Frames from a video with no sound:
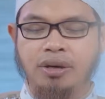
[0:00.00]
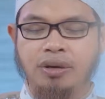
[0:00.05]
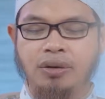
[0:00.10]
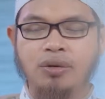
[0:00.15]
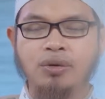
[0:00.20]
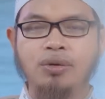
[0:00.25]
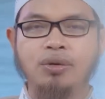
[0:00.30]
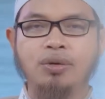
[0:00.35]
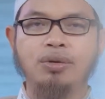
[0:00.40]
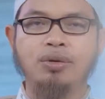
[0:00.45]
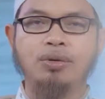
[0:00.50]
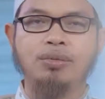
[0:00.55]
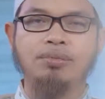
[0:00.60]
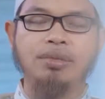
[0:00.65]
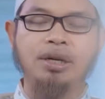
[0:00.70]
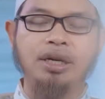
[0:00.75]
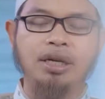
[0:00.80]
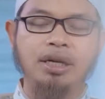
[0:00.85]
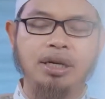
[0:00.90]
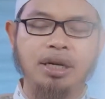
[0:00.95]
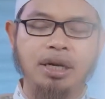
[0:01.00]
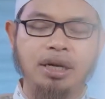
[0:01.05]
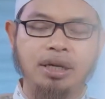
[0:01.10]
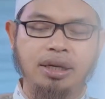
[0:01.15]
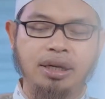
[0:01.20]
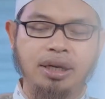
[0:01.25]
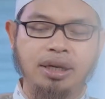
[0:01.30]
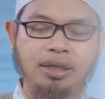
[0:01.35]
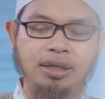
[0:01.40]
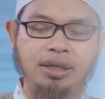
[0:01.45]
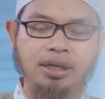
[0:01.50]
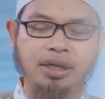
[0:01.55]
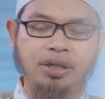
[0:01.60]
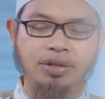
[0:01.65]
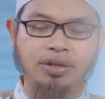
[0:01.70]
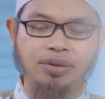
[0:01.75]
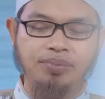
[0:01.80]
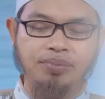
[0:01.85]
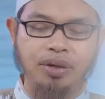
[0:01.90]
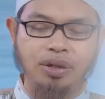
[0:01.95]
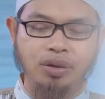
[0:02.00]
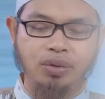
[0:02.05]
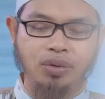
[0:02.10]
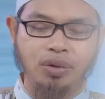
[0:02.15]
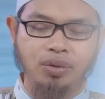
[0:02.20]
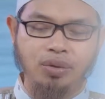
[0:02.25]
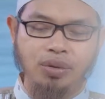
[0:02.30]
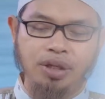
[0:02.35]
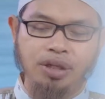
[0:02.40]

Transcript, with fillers: untuk meninggalkan disiplin suatu